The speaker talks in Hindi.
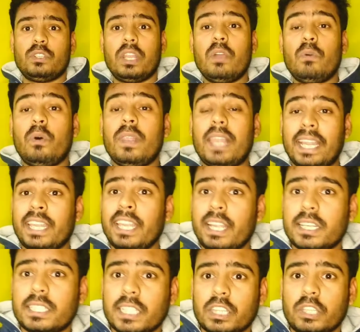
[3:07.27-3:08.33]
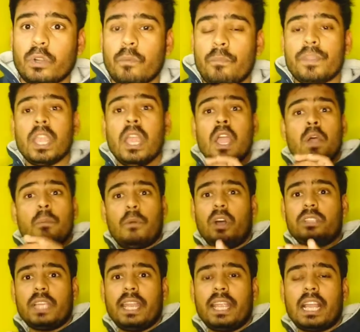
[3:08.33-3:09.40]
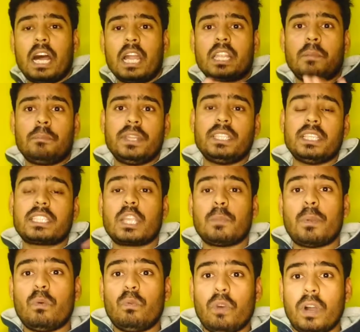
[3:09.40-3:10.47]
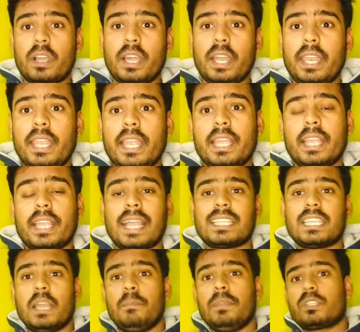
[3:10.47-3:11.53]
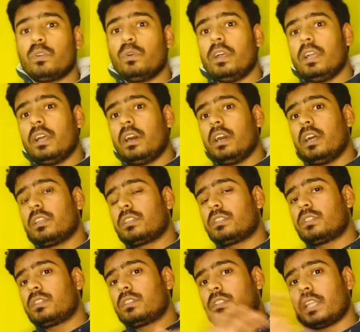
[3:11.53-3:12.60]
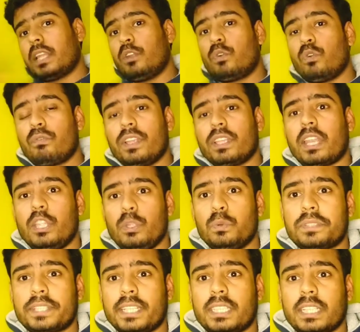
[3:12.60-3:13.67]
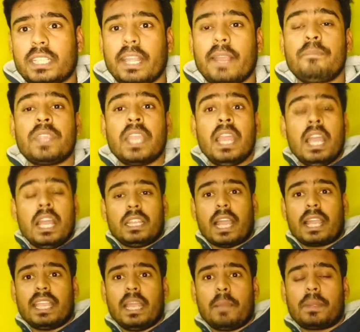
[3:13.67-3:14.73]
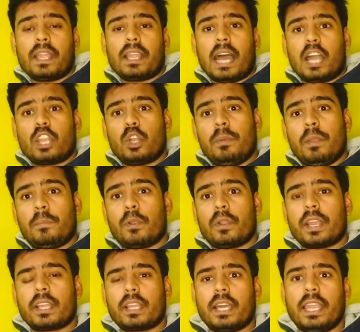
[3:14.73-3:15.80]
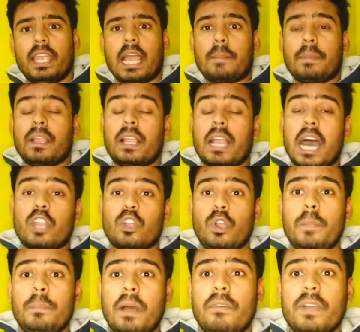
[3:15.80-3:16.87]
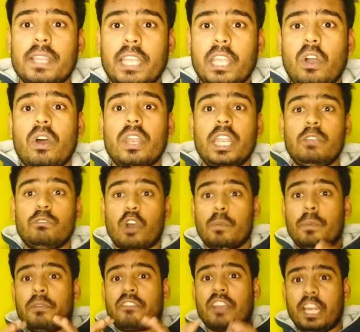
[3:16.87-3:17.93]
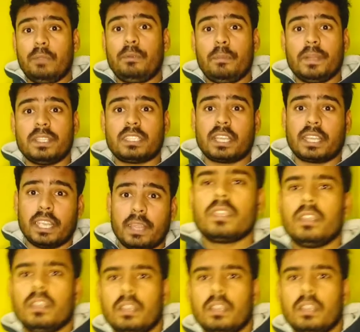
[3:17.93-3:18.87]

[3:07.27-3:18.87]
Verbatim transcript: जो है ना वो लाइटिंग कर सकते हो बहुत सारी कार कंपनी इसके ऊपर वर्क कर रही है कि कैसे हम इसको सनरूफ की तरह यूज कर सकते हैं ताकि आपके कार को भी प्रोटेक्ट करे आपके कार को भी पावर दे और इन्वायरमेंट फ्रेंडली भी बन सके